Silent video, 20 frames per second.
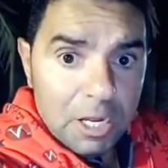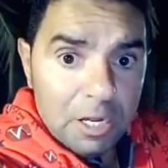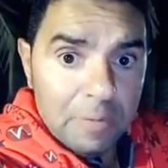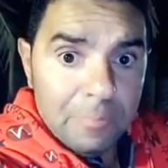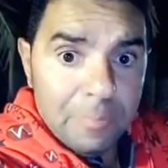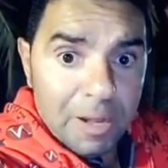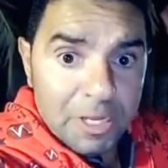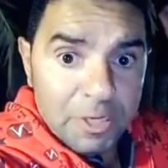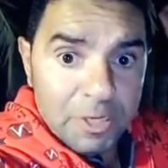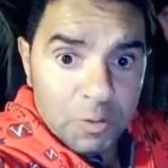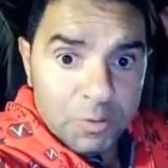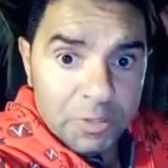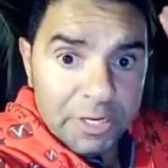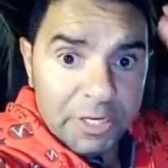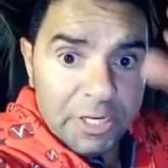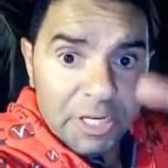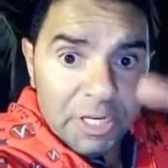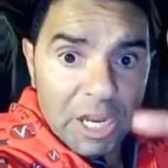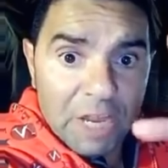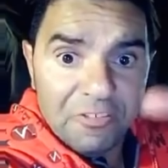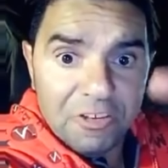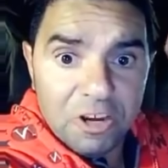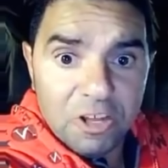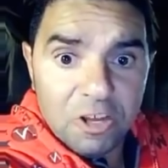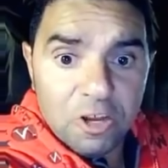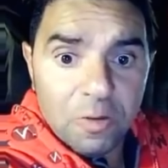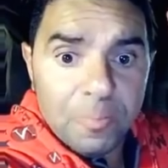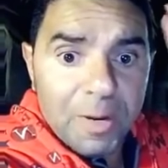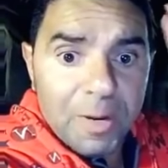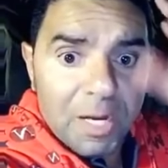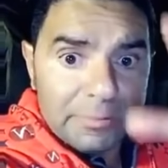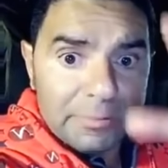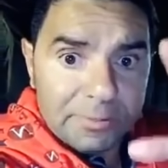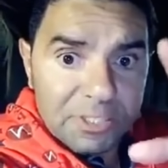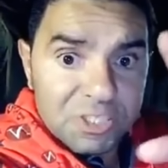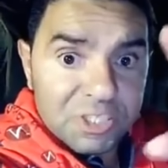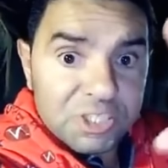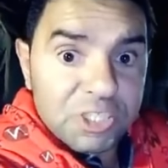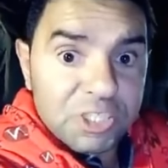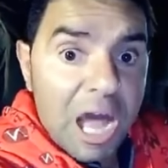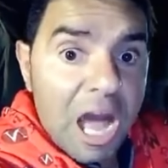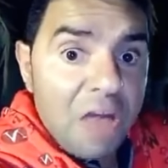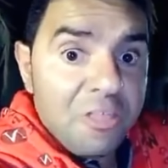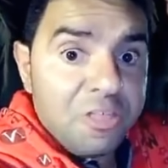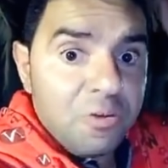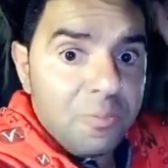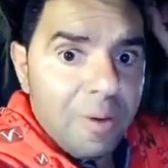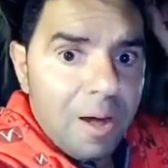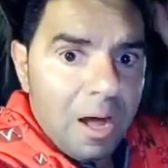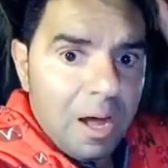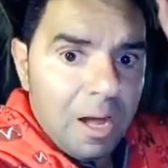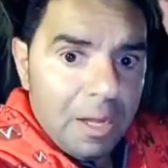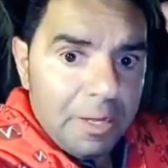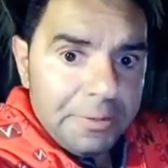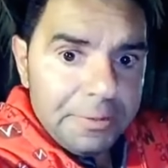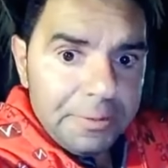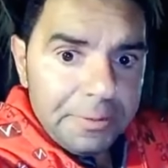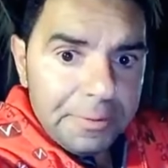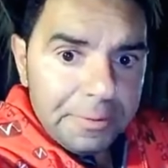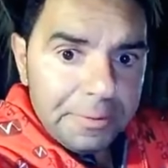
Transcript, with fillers: البايونية في الخبر الساعة ثمان